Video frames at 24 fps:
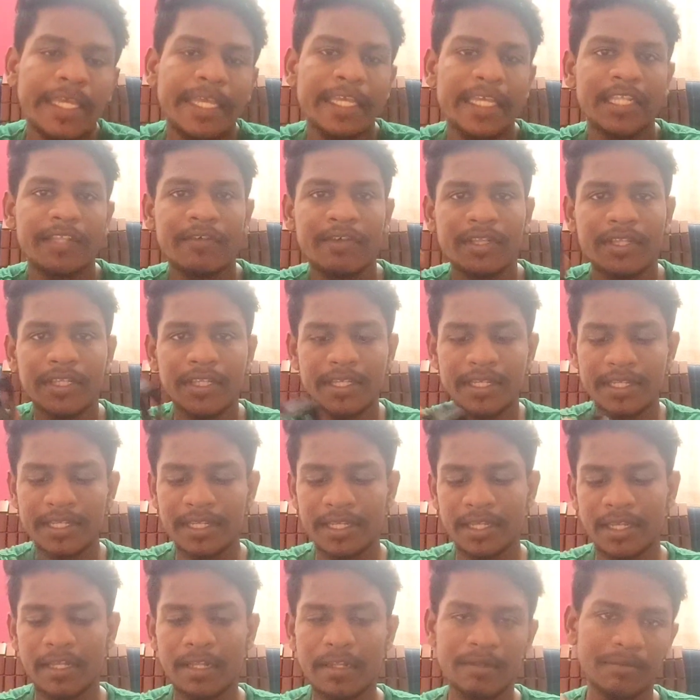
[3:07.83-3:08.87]
இது வந்து
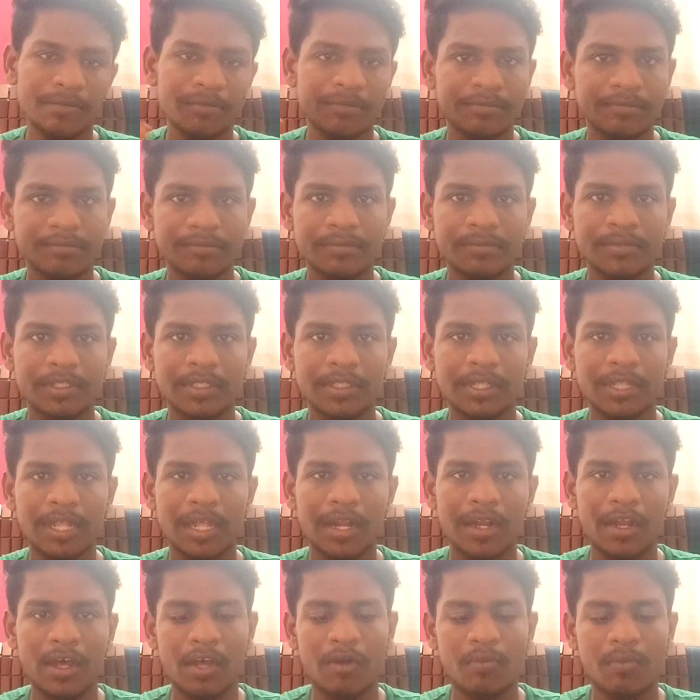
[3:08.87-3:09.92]

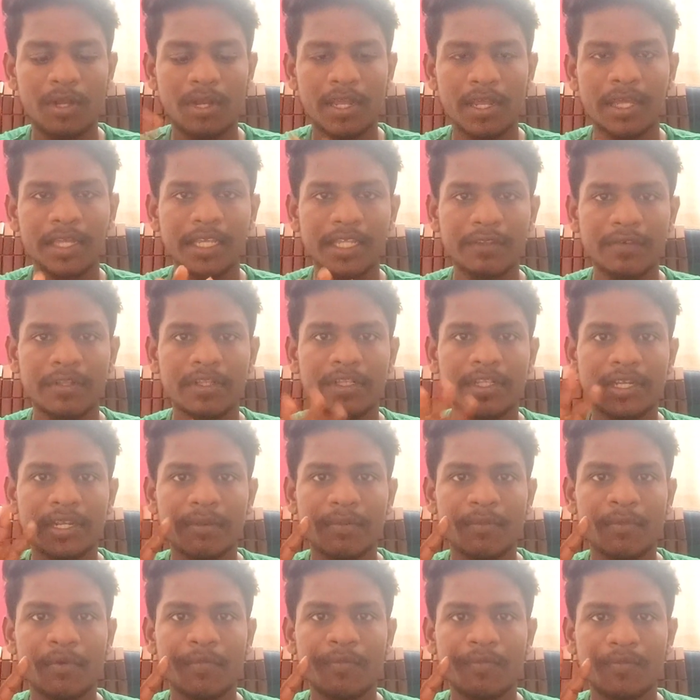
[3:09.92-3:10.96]
நார்மலாக இது வந்து
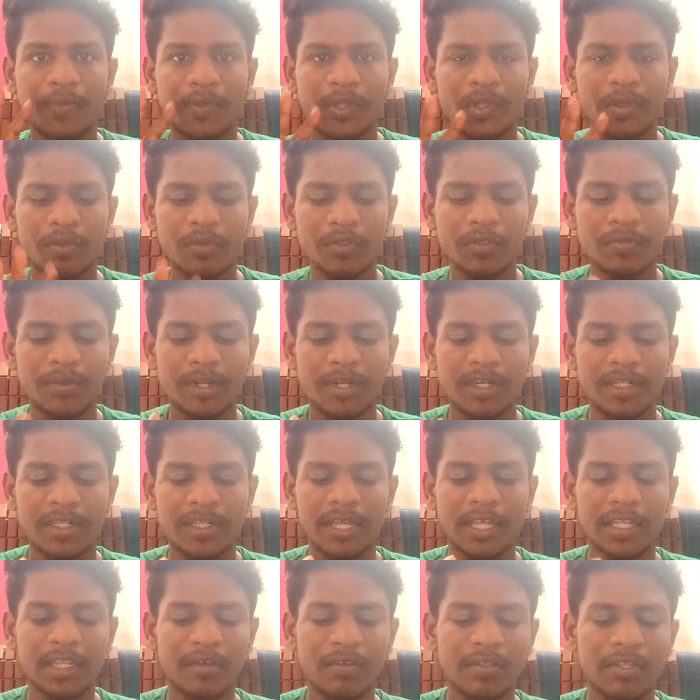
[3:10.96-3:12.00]
நம்ம யூஸ் பண்ணுறது
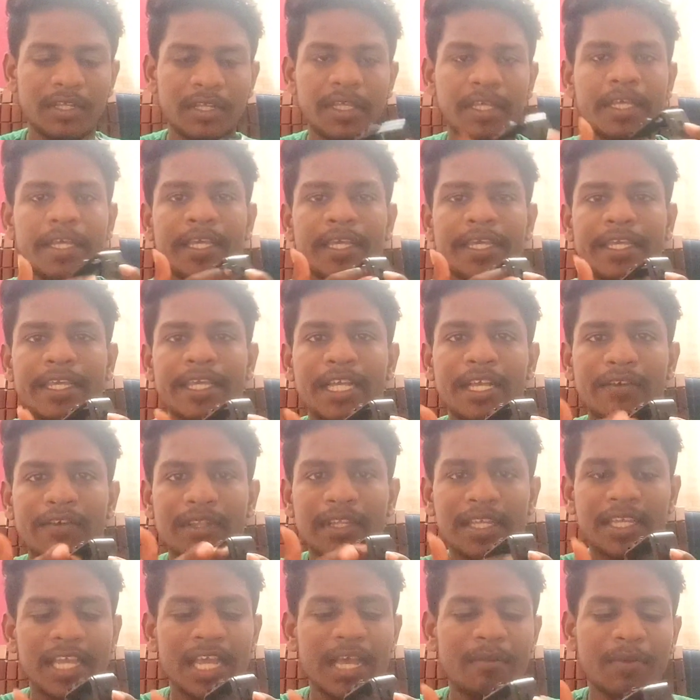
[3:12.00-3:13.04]
அதாவது இங்கே
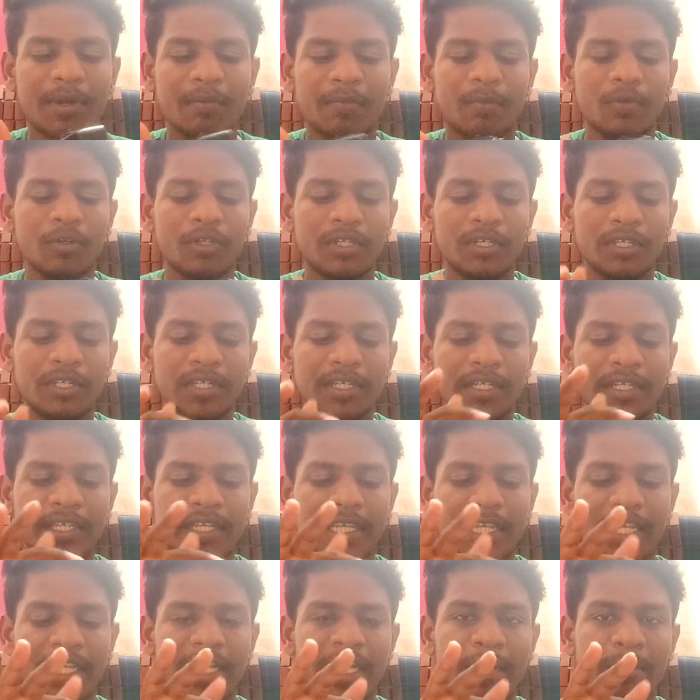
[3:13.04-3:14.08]
வந்து கேமரா போட்டு
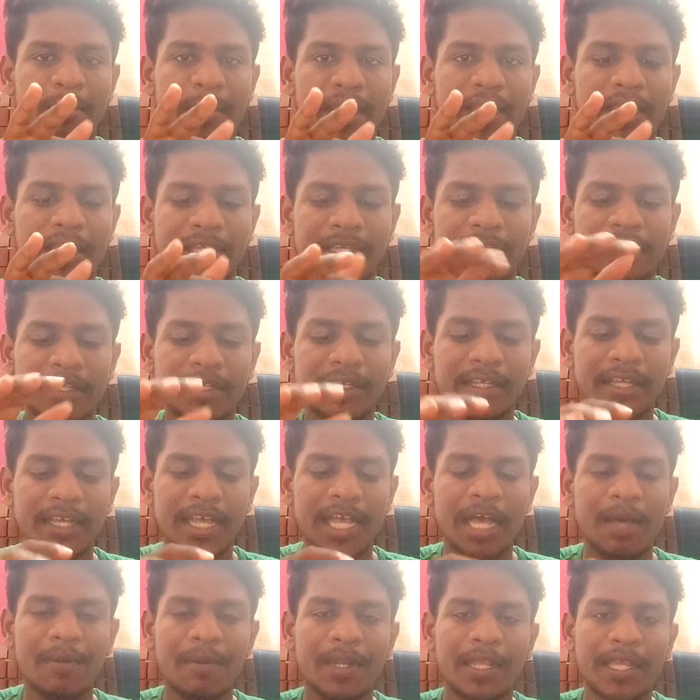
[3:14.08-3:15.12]
இங்கே மைக்கு
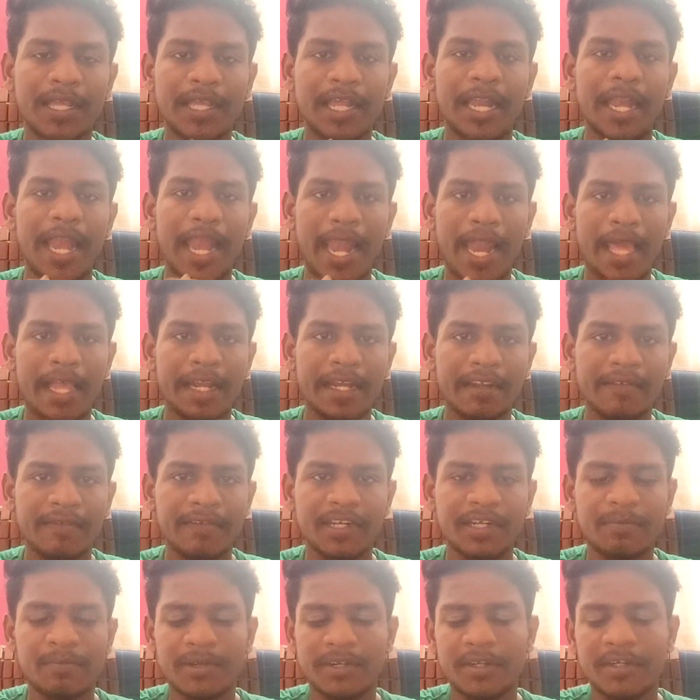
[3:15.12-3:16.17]
அப்புறம் இங்கே லைட்
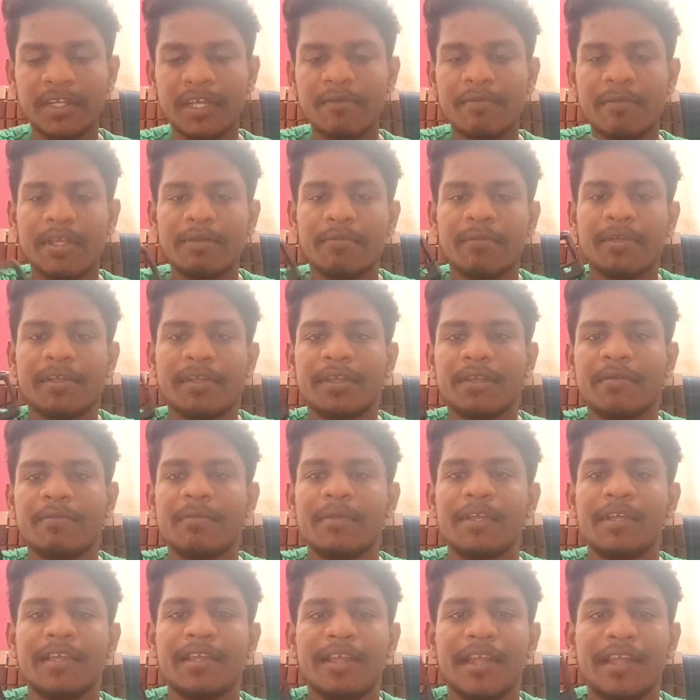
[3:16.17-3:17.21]
ஃபிட் பண்ணிட்டு அப்படியே
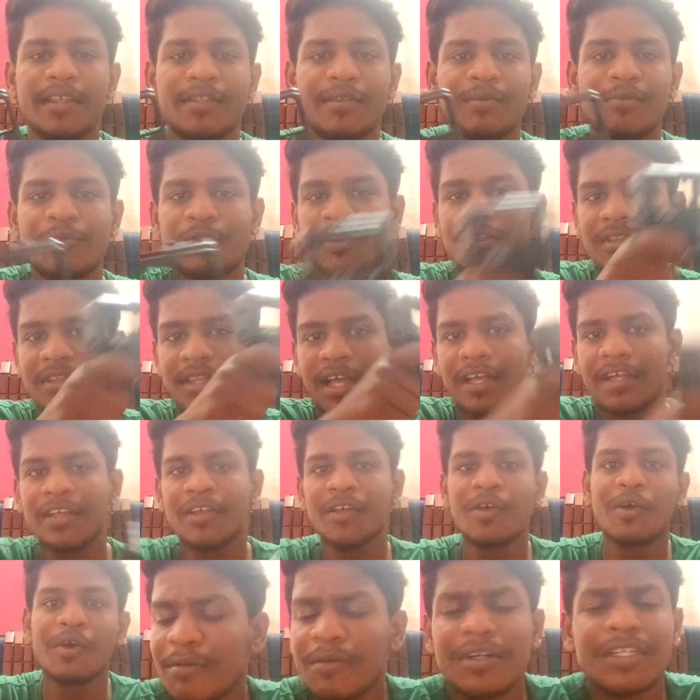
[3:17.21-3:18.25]
இப்படியே எடுத்துகிட்டு போகிறது தான்
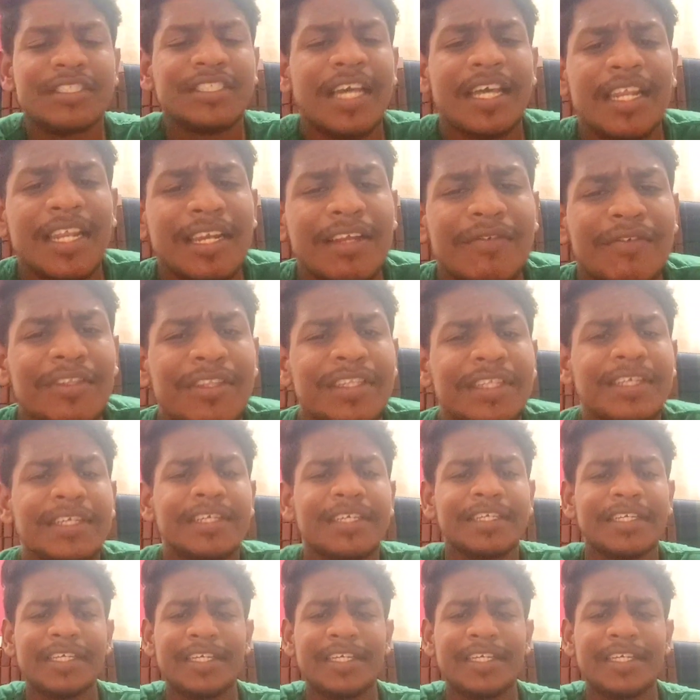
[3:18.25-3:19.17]
நம்மளோட சேனலுக்கு வந்து